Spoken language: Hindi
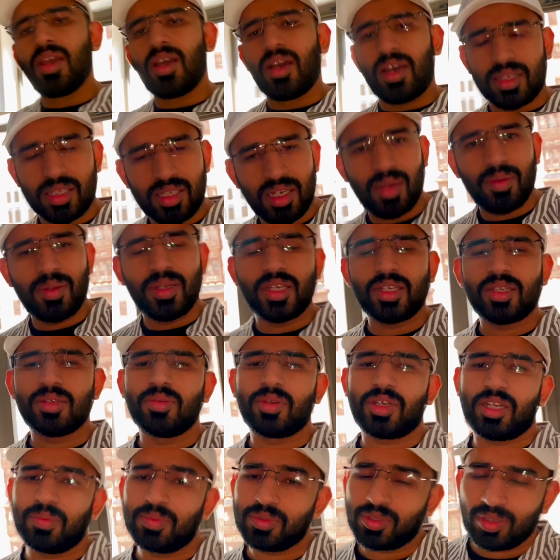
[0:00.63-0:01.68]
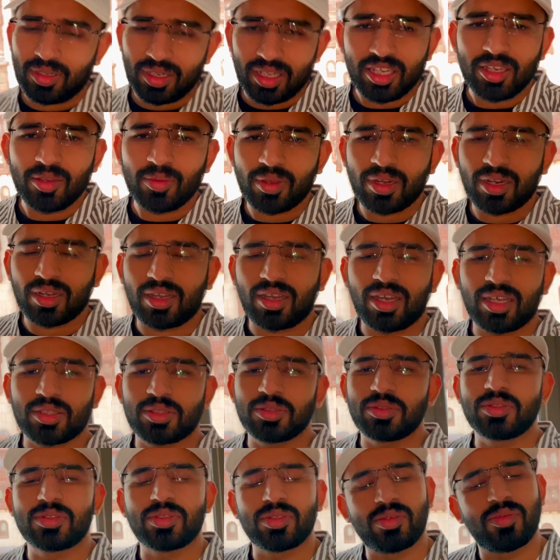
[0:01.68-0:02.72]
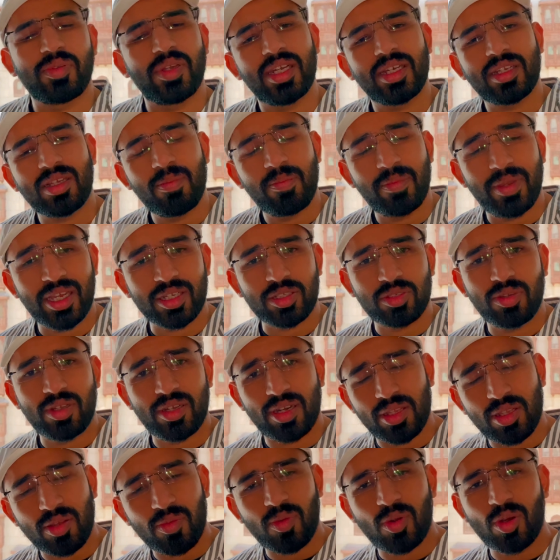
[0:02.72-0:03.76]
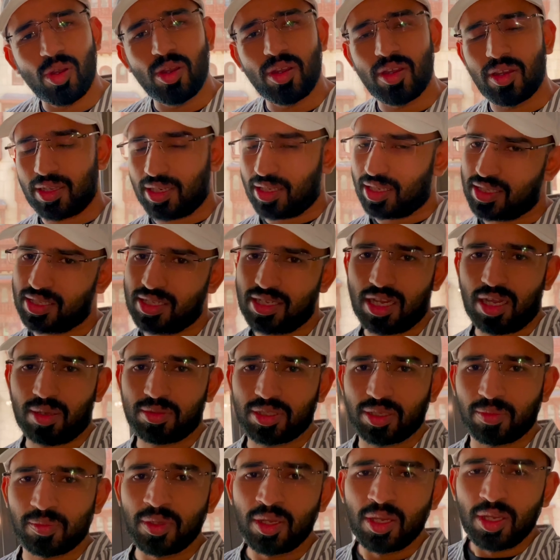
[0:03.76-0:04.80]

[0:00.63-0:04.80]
अस्सलाम वालेकुम वरहमतुल्लाहि सो वेलकम बैक टू अनदर ब्लॉग कैसे हैं आप सब